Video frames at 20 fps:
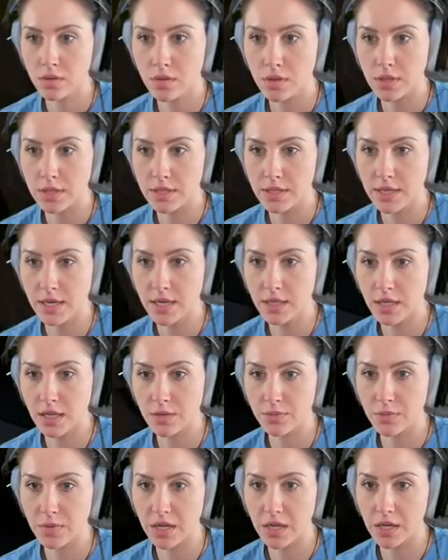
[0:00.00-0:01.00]
Es hat
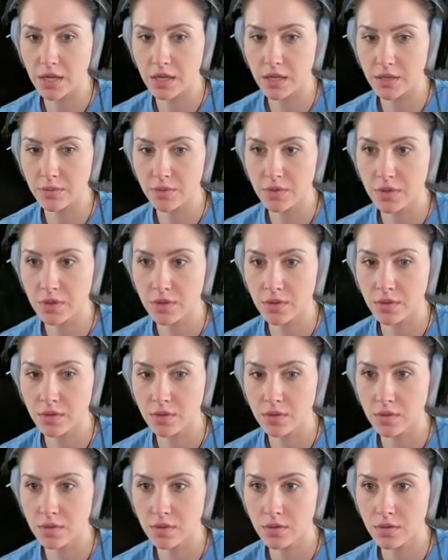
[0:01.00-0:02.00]
einmal gelebt.
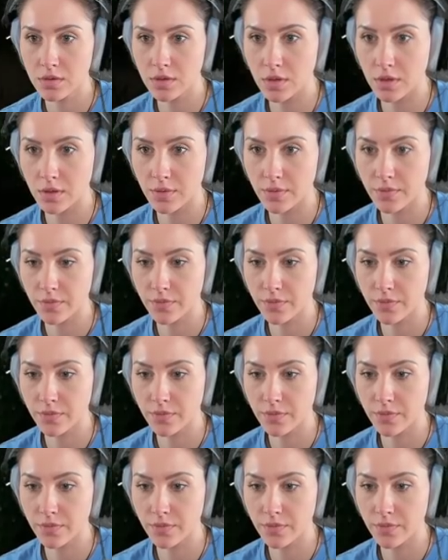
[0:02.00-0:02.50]
So.